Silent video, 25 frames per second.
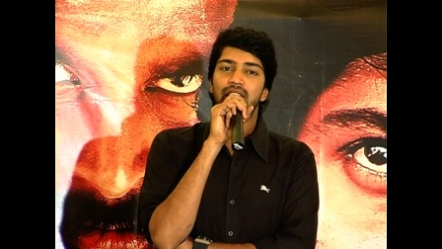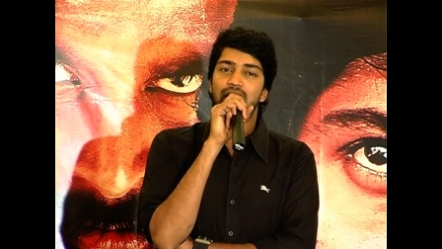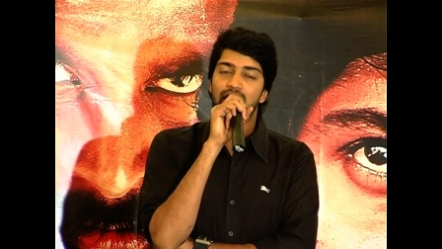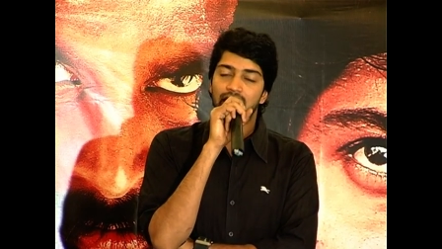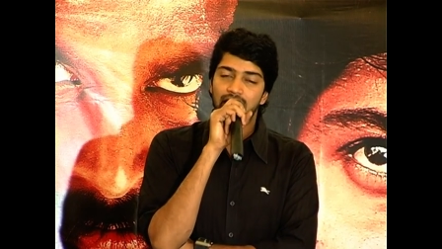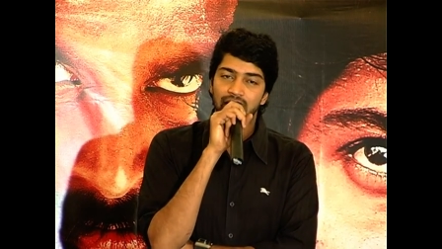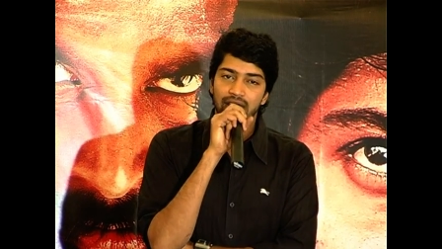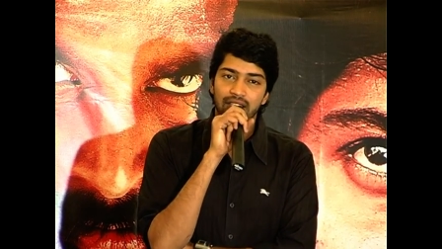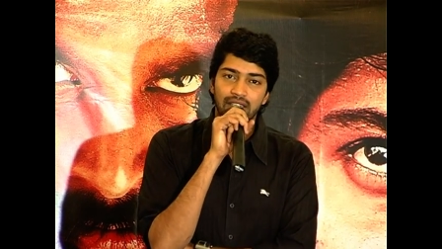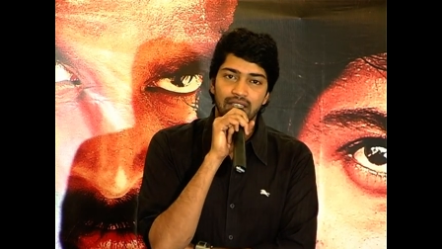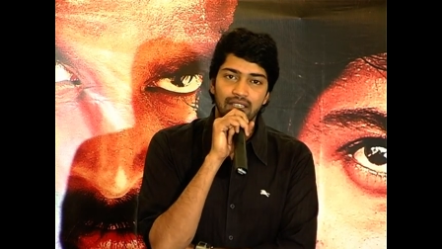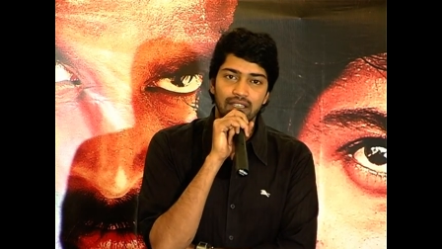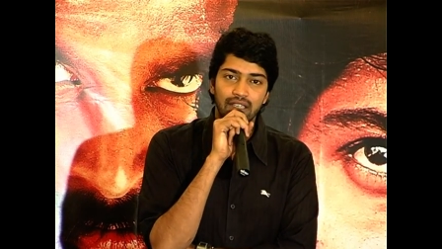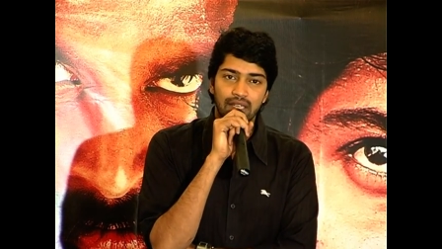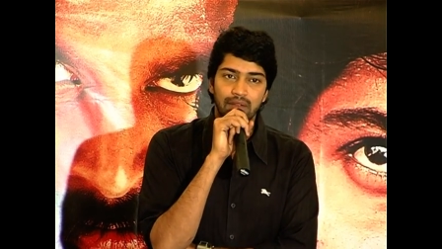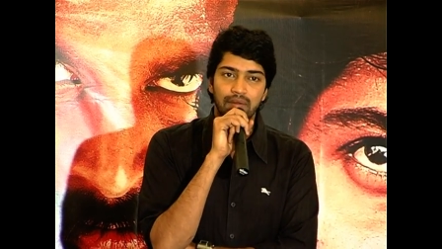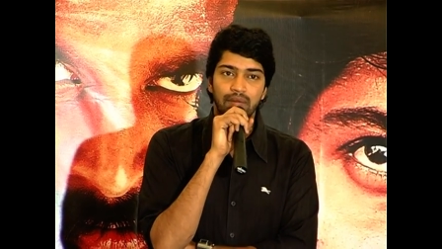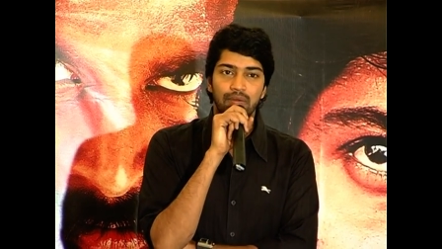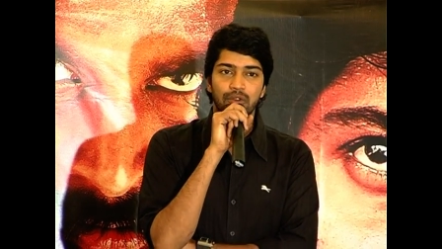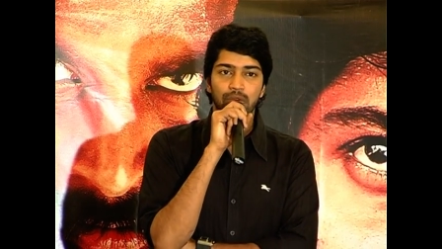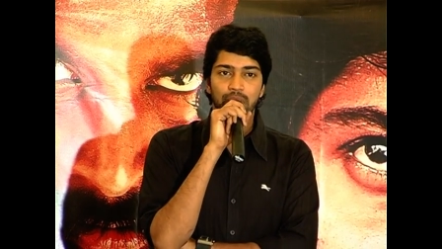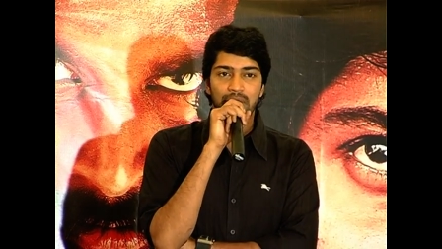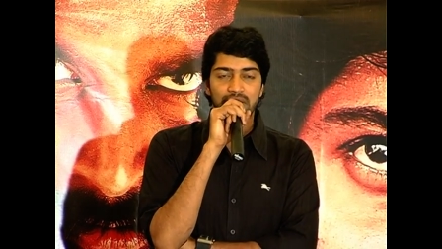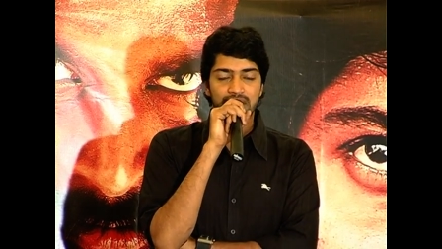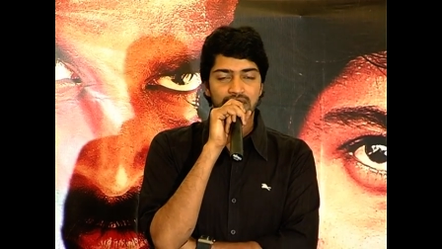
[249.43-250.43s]
వెళ్ళండి
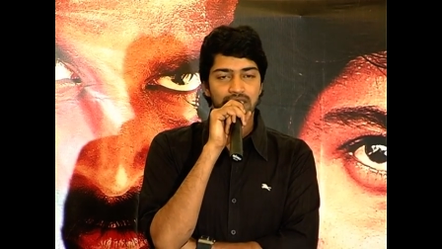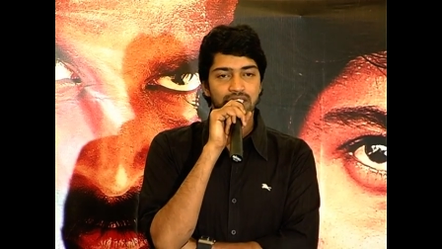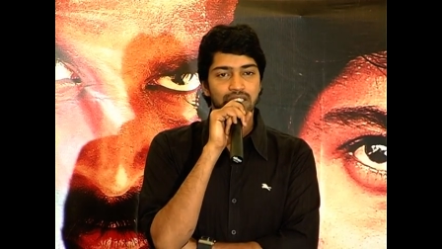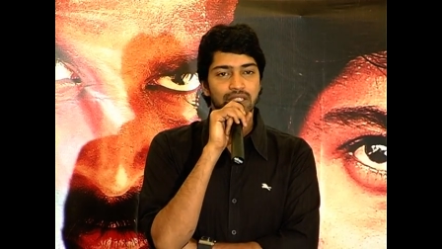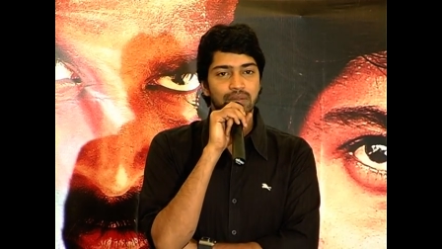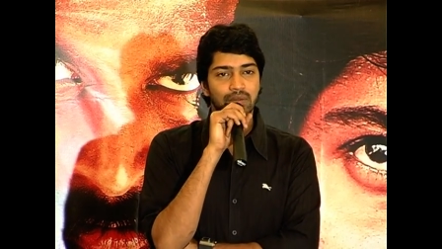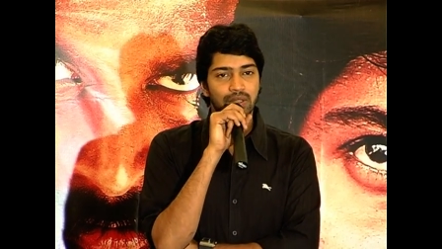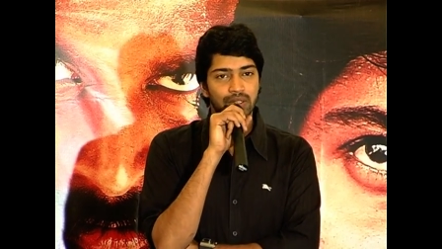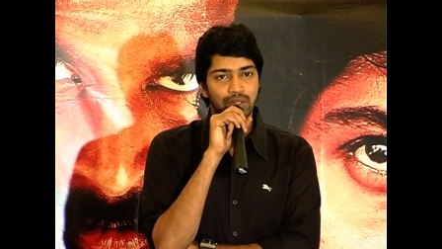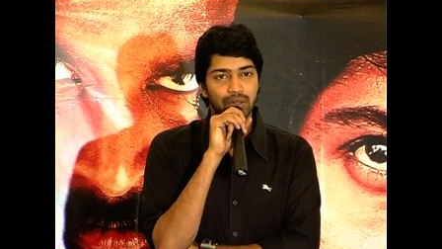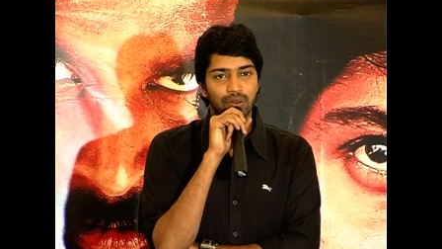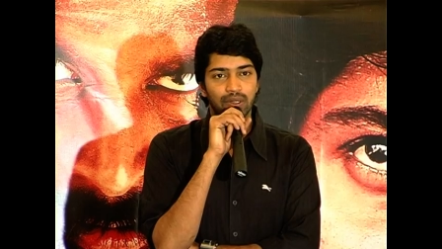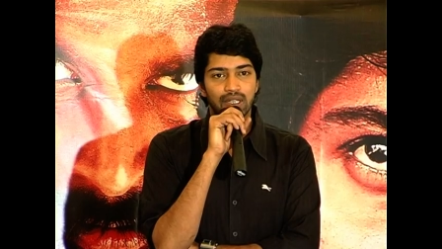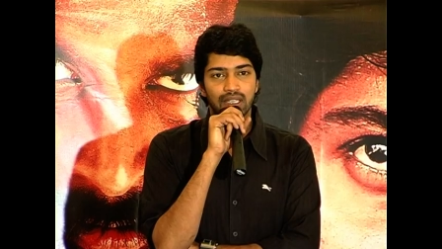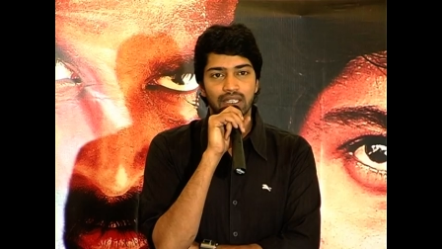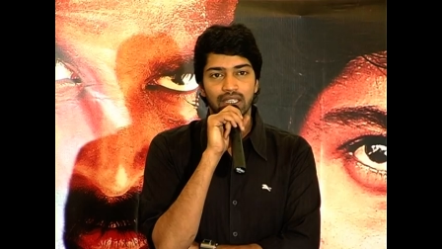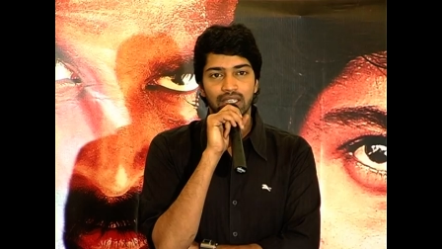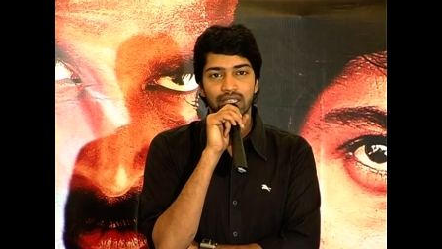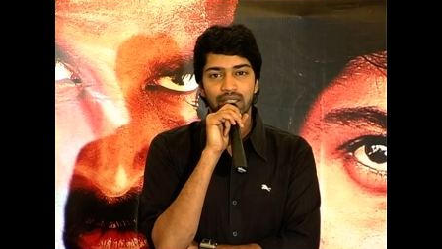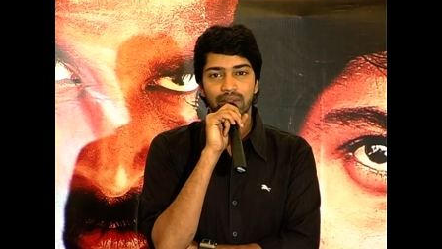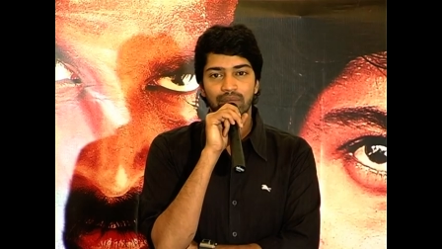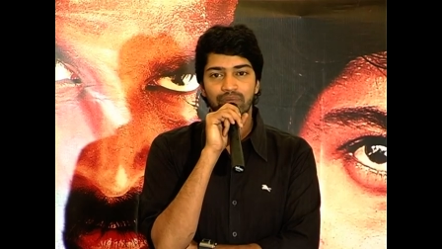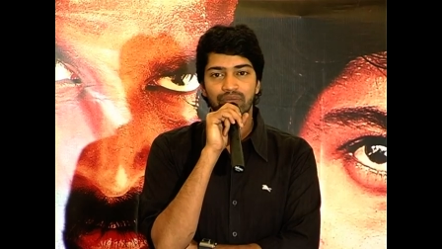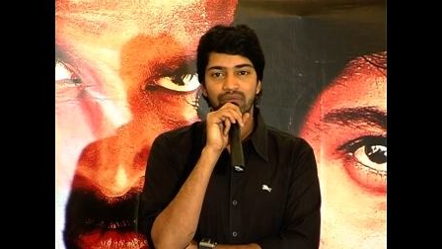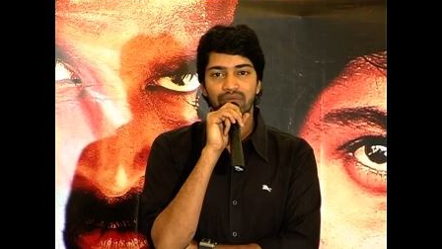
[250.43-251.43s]
మంచి సినిమా చూడండి